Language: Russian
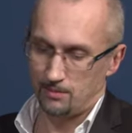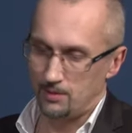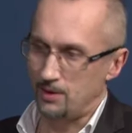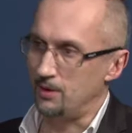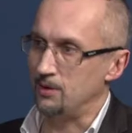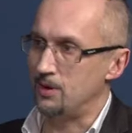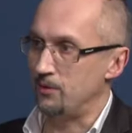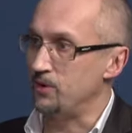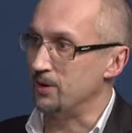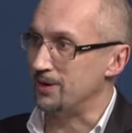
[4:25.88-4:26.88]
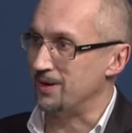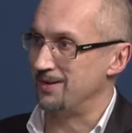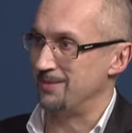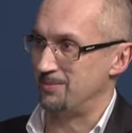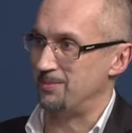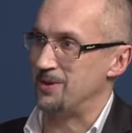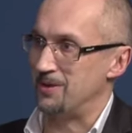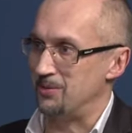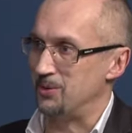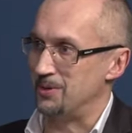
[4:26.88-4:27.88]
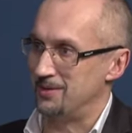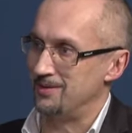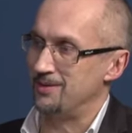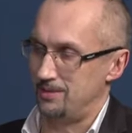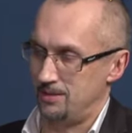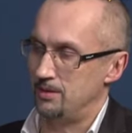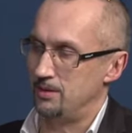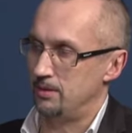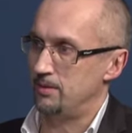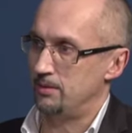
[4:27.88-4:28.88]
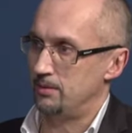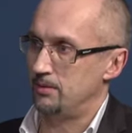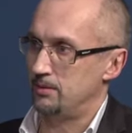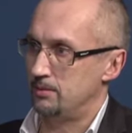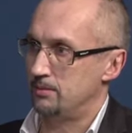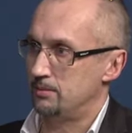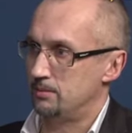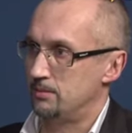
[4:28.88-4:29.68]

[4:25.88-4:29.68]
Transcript: против молодой Советской Республики интервенции, мы увидим, что главным образом